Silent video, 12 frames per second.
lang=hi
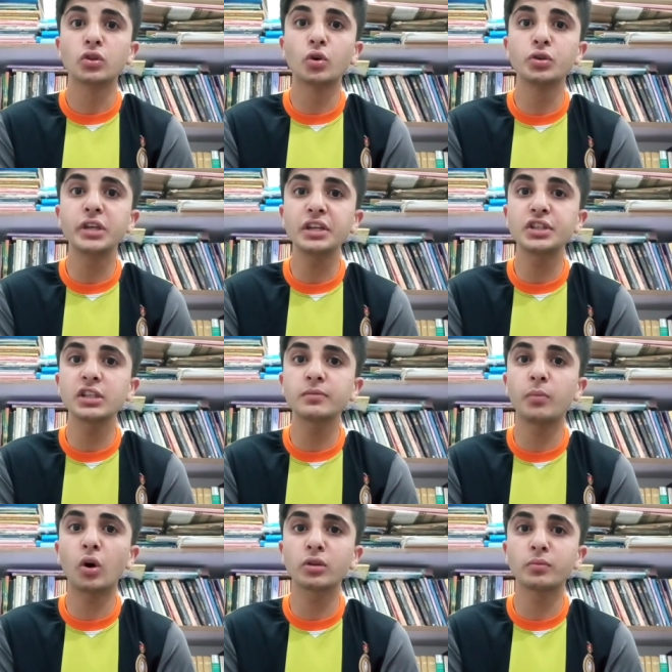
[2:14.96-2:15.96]
तो ये चीज़
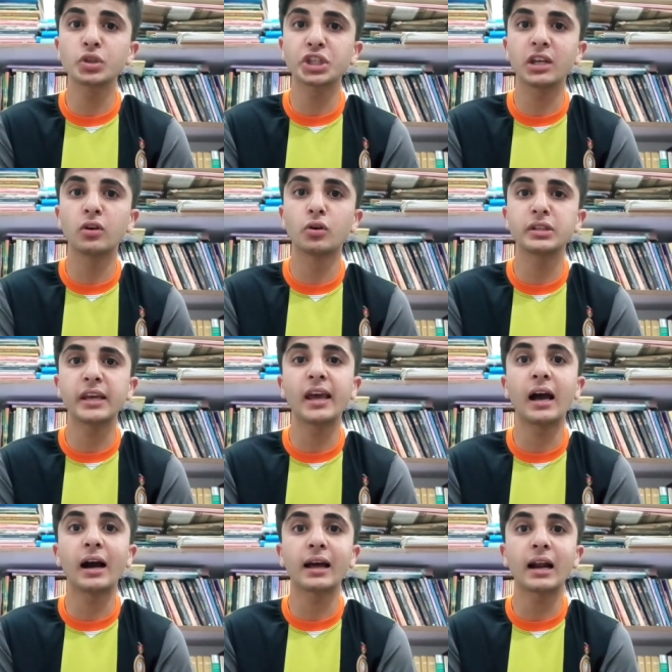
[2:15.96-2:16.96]
बहुत मुश्किल होती है
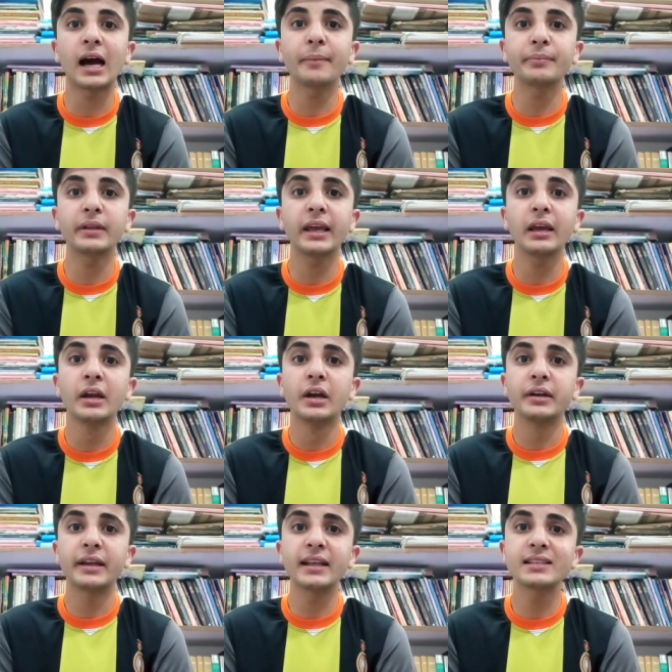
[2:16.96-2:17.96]
अगर आपने
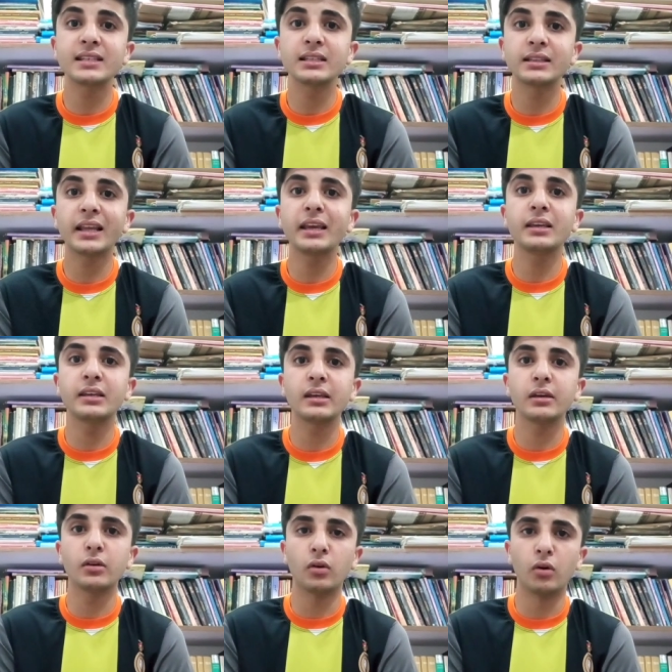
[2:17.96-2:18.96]
टेंसेस नहीं
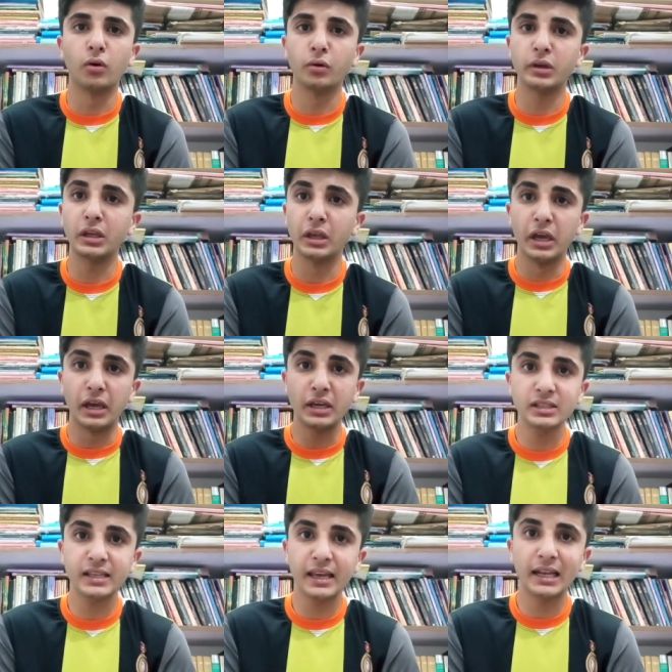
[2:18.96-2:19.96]
की होगी
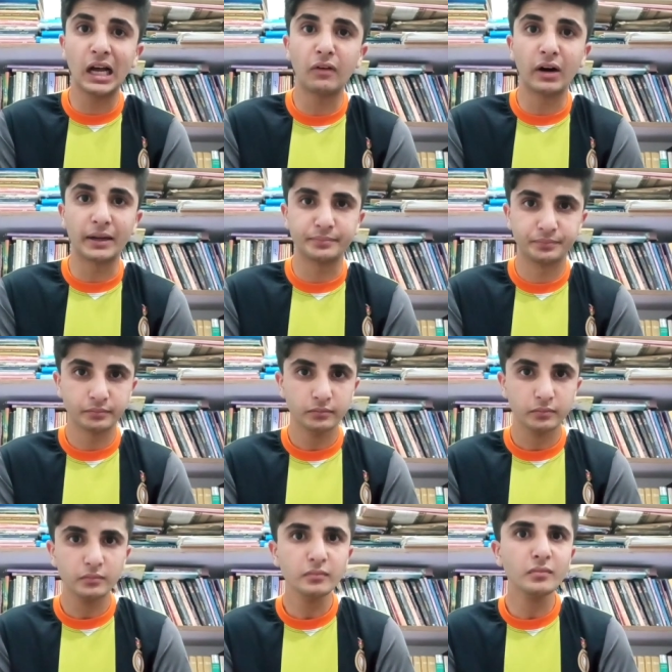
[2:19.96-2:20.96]
इसके अलावा
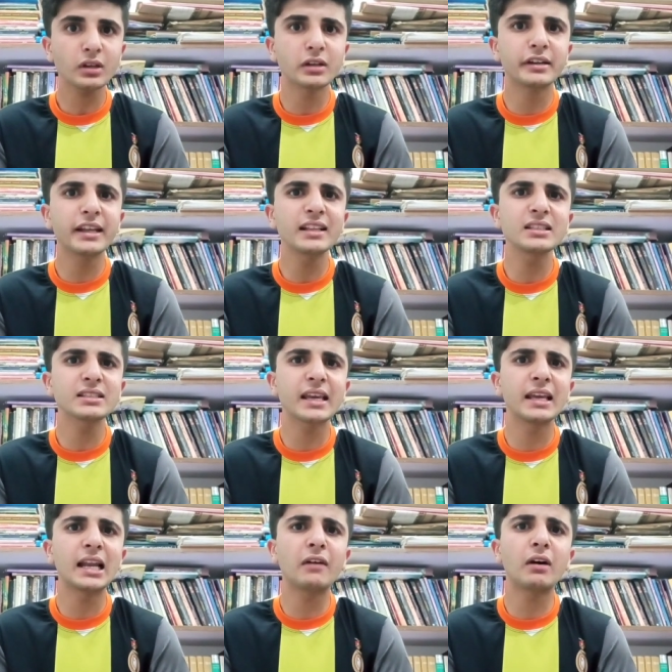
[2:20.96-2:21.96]
टेंसेस
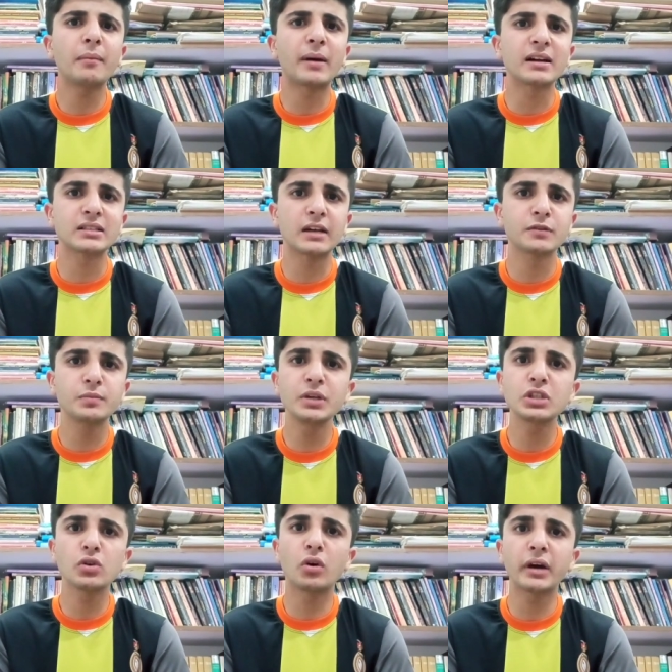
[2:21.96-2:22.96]
के अलावा पार्ट्स ऑफ
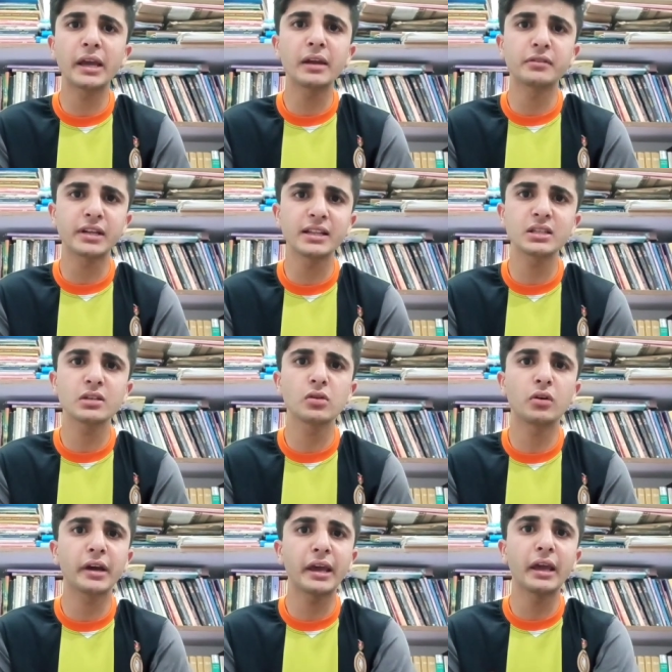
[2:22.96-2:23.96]
स्पीच हो गई टेंसेस
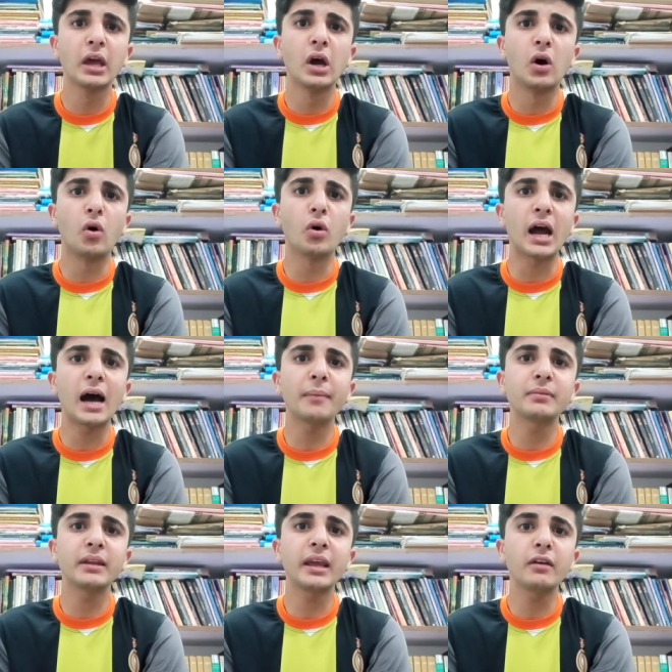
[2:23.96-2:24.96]
हो गए और
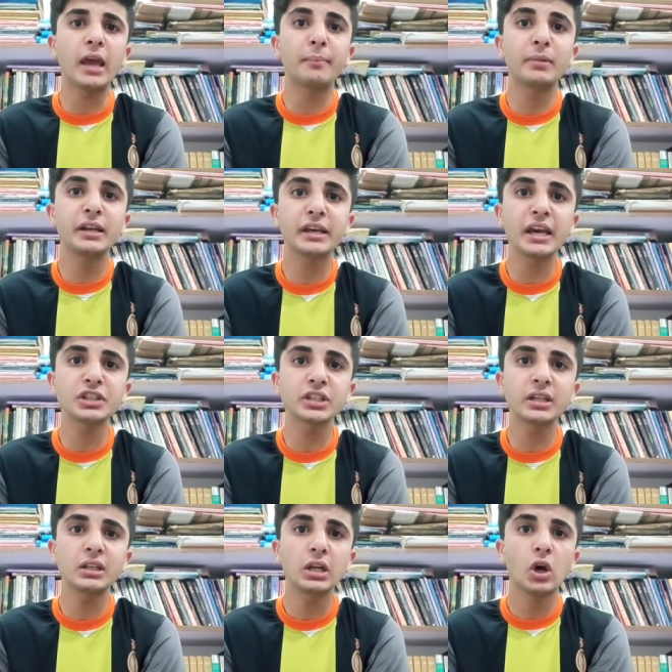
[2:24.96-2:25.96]
आपने
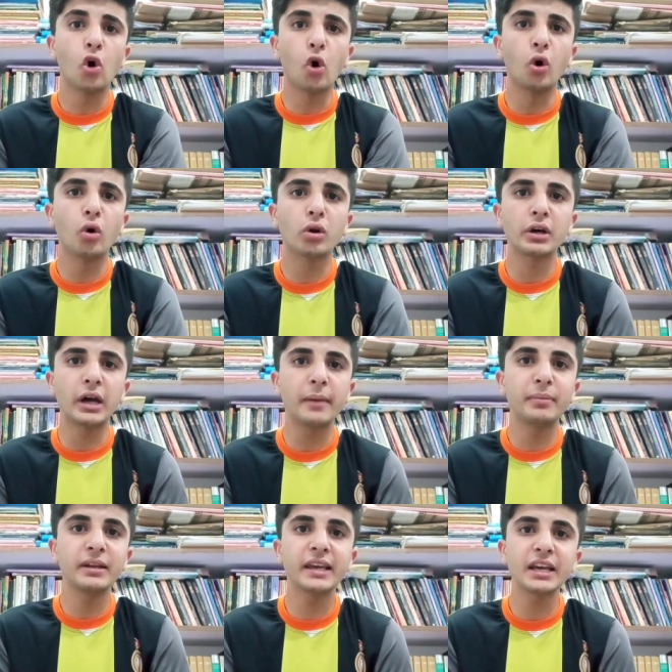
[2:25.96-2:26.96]
एप्लीकेशन और
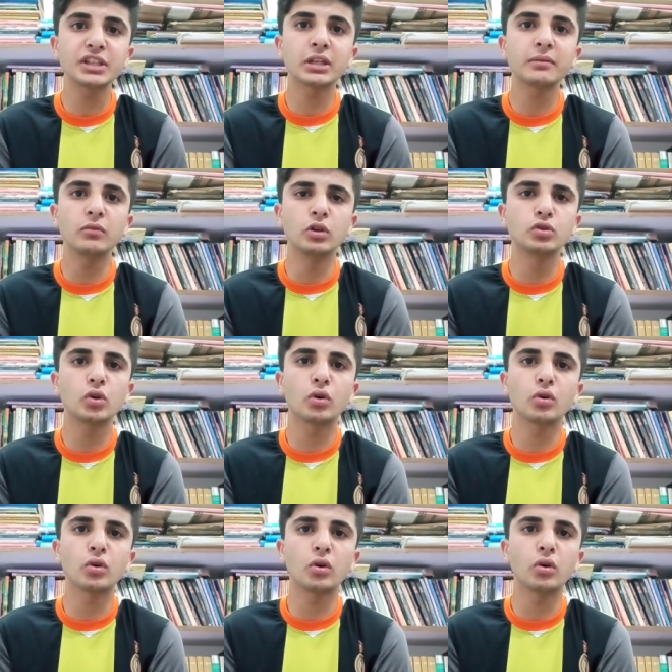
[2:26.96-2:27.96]
एप्लीकेशन जो
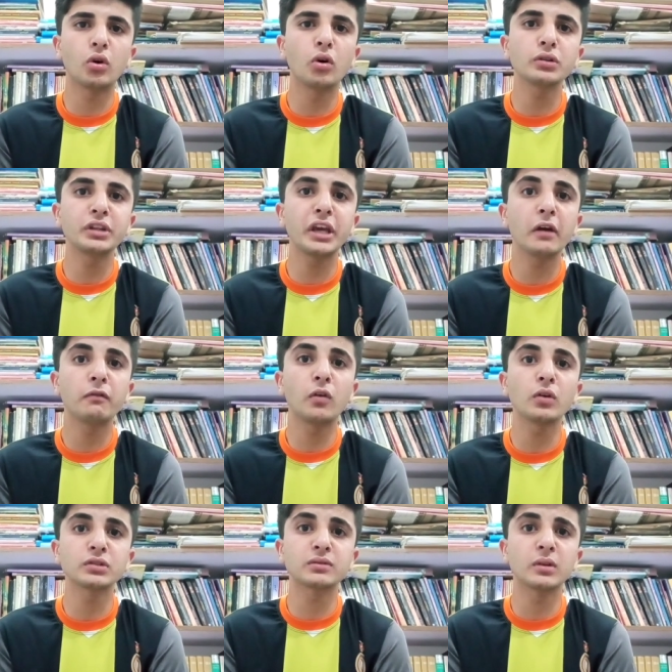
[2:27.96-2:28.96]
होती है
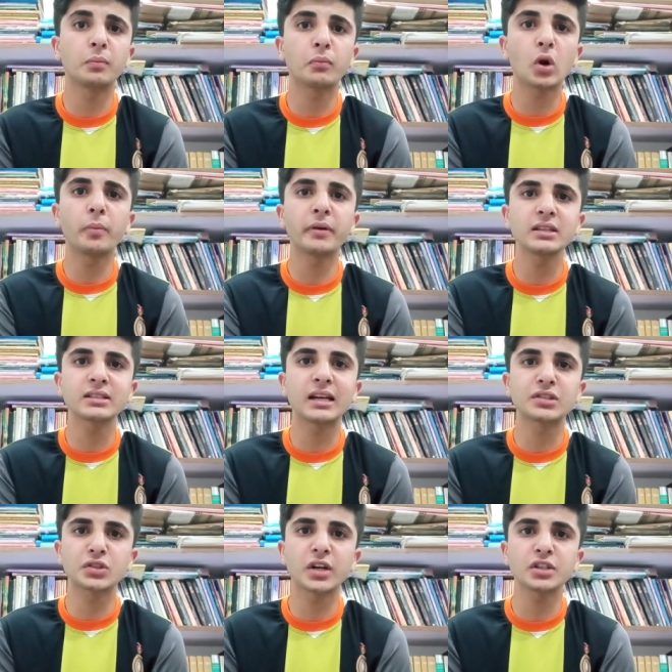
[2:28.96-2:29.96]
वो प्रॉपर इसका
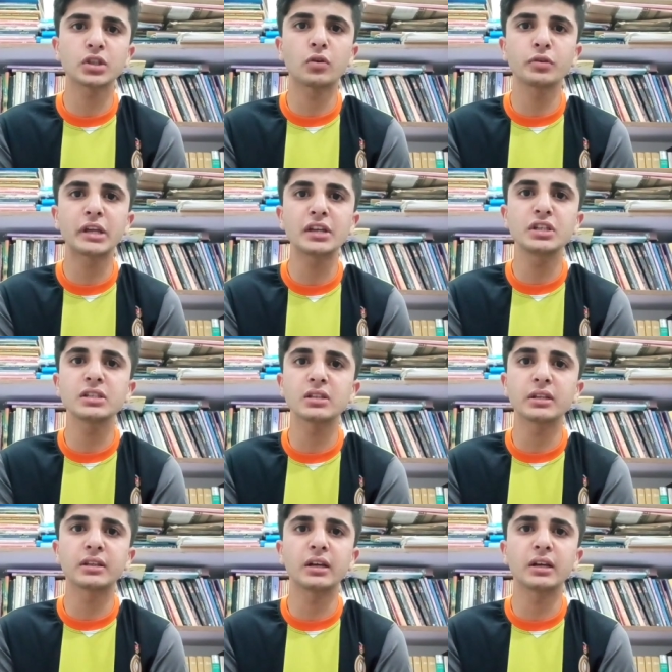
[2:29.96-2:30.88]
स्ट्रक्चर और ये चीज़